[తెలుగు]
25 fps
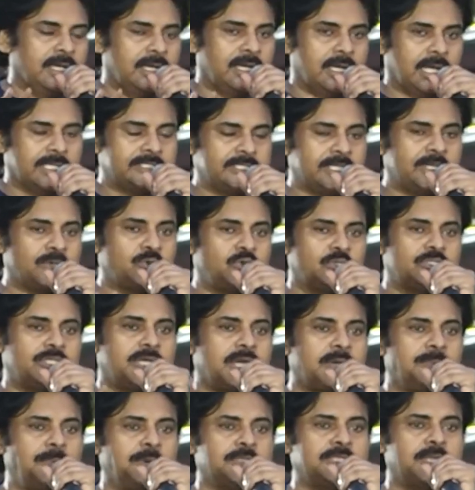అతను
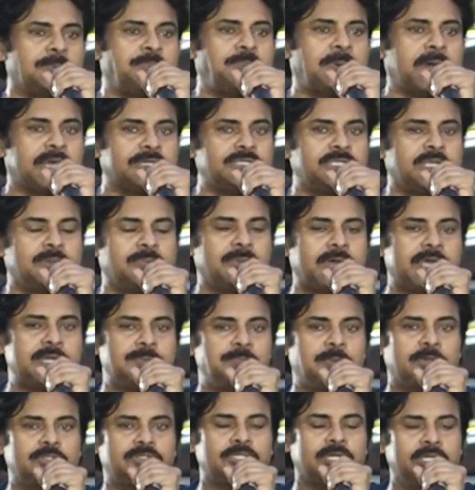కుదరకపోతే పార్టీ
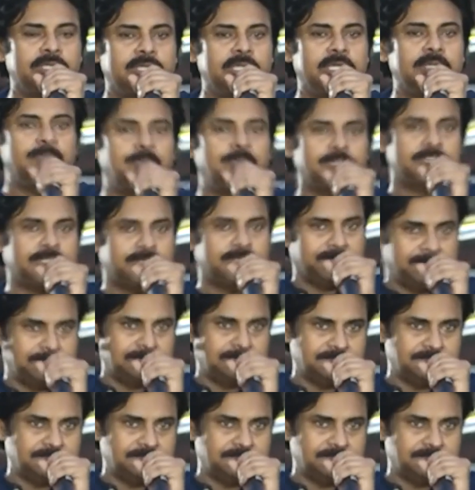మారిపోతాడు వెళ్ళిపోతాడు